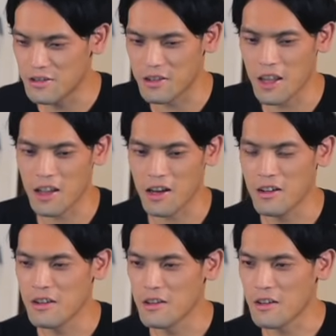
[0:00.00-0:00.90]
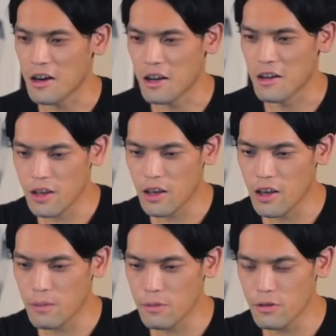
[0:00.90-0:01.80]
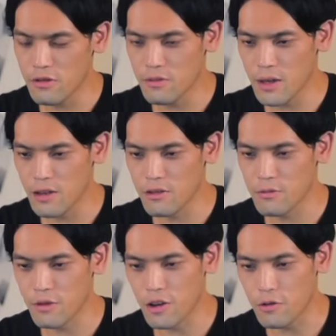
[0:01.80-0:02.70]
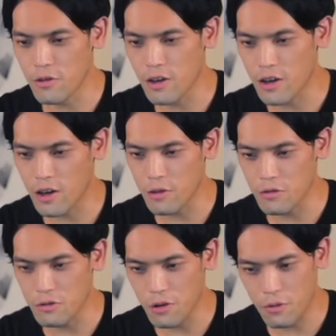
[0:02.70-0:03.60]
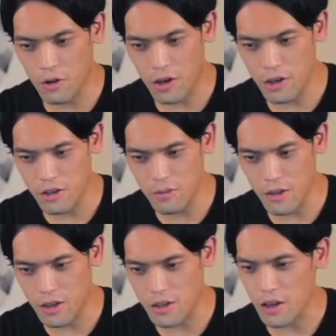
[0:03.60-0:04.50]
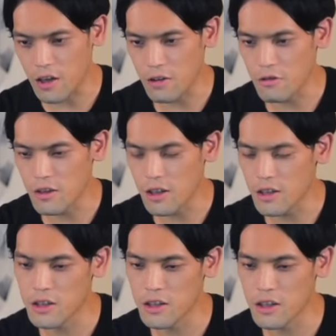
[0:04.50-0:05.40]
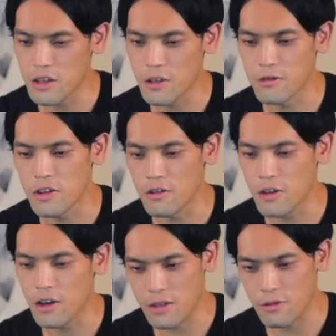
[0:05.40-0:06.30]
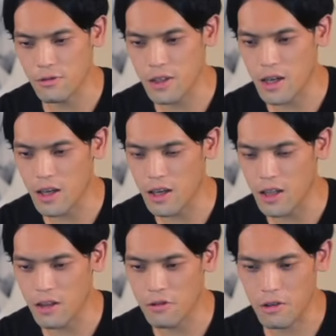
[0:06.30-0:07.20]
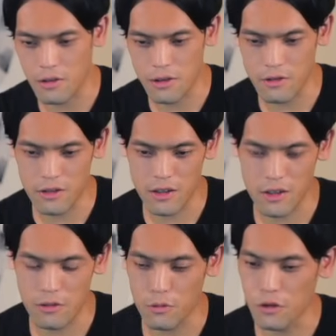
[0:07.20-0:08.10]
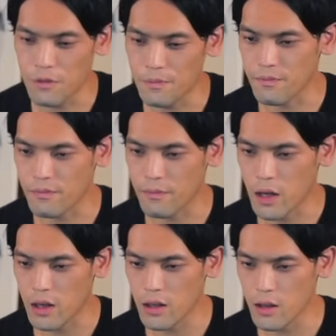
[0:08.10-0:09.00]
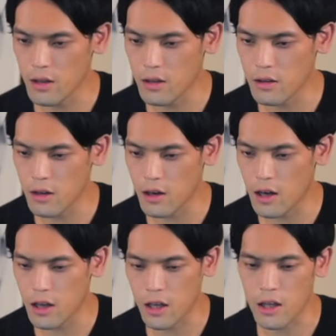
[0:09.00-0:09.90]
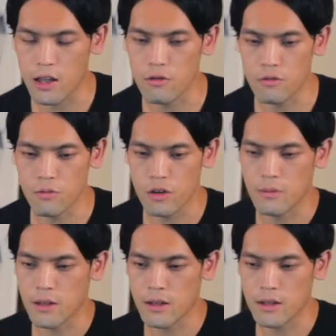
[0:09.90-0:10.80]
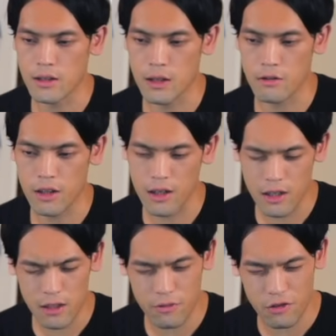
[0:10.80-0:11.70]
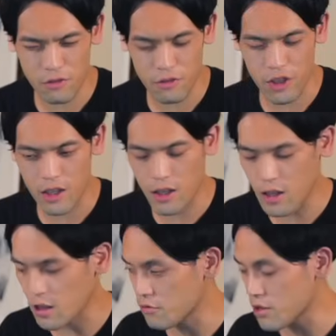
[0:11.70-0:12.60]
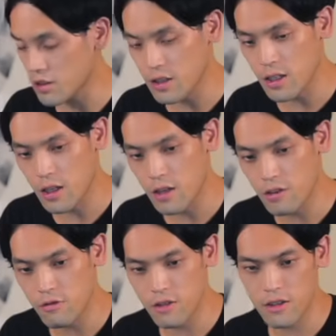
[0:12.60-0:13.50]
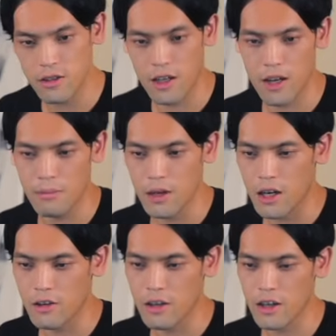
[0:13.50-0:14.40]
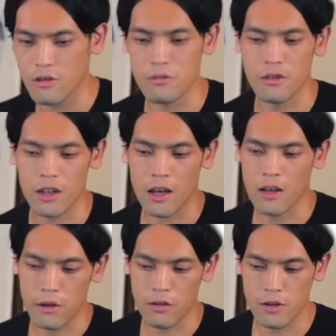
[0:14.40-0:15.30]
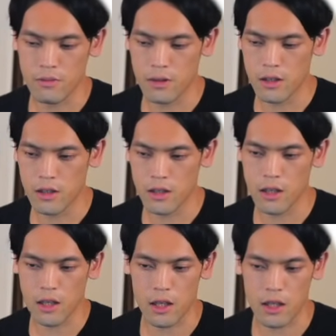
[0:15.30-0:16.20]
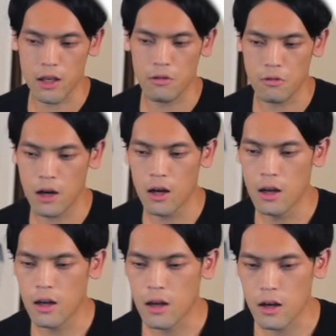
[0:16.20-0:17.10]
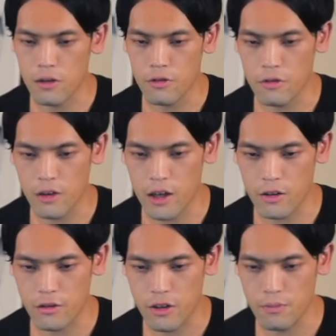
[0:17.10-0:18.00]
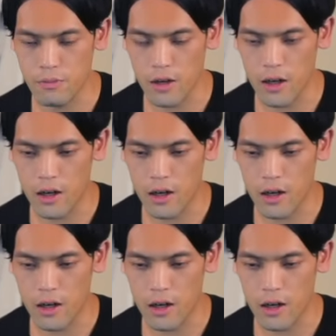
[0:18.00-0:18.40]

すげえなはい、で AirPods Max もね今回おそらくこれ初めてじゃないかなこんな正式にセールしてるのはあ少し高いかなっていう気はするんですけども、うん、まあ気になってたらありかなと思います。あの新しいモデルもね、ただ噂はされてるんですが、あんま変わんないと思うんで、まあ、USB-C になったりとか、あと、えっと、中のチップが